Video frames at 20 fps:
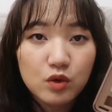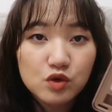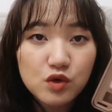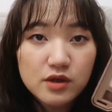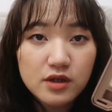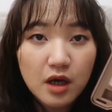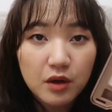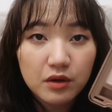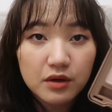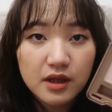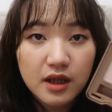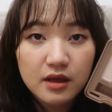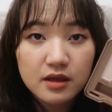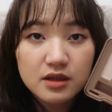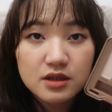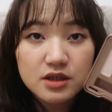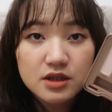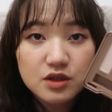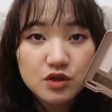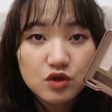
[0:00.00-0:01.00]
我最常用的
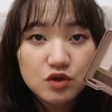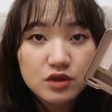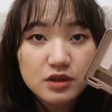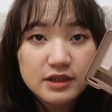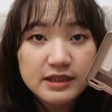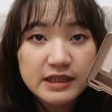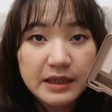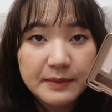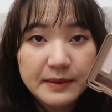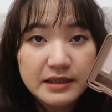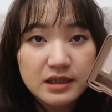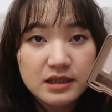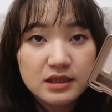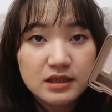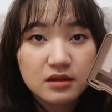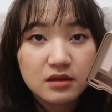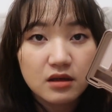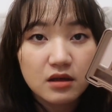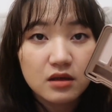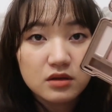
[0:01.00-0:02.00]
前其实就是前面这
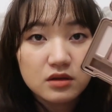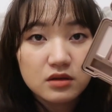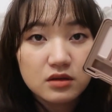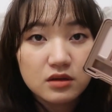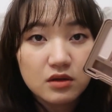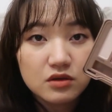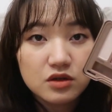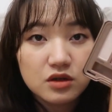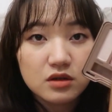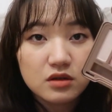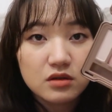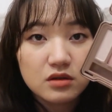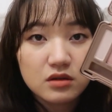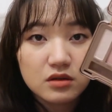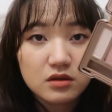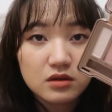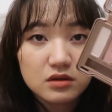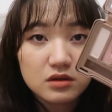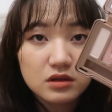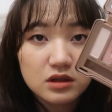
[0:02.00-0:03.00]
几个，到这儿。
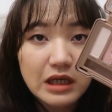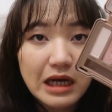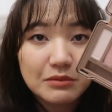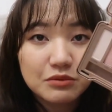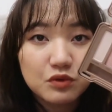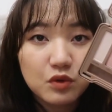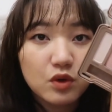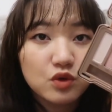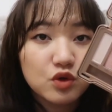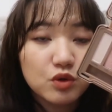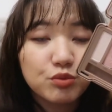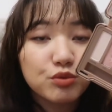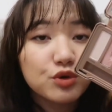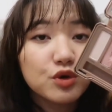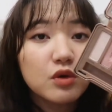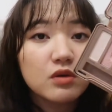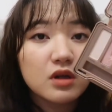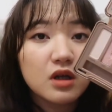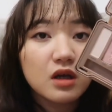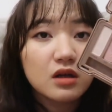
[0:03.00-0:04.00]
差不多就不
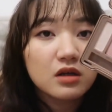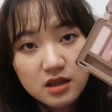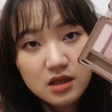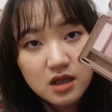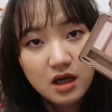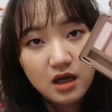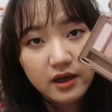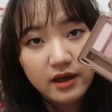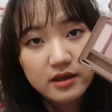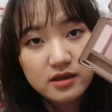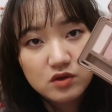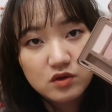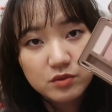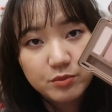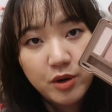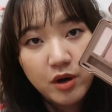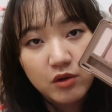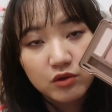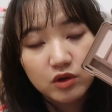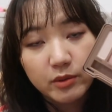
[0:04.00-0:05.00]
用了，这两个颜色就是
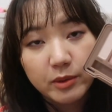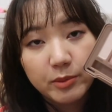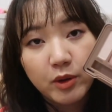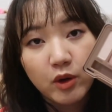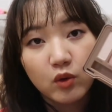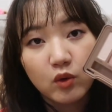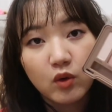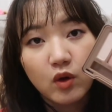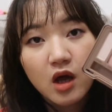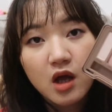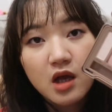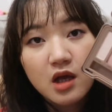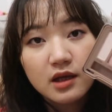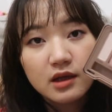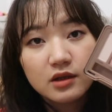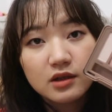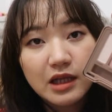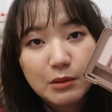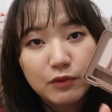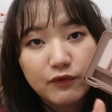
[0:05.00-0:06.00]
碰都没碰过，
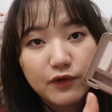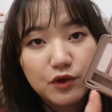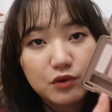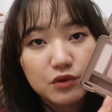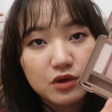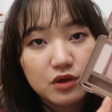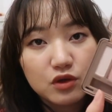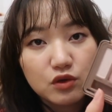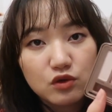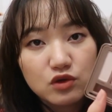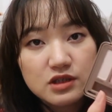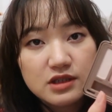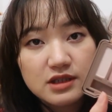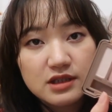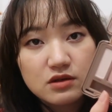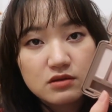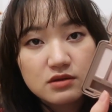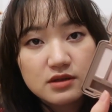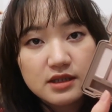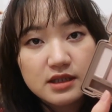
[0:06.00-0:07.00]
大部分用的呢都是
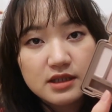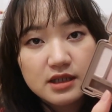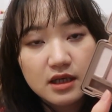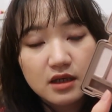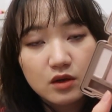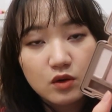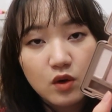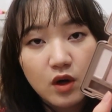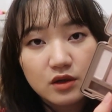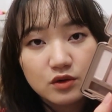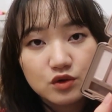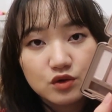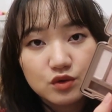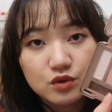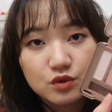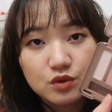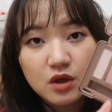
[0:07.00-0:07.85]
集中在这一块区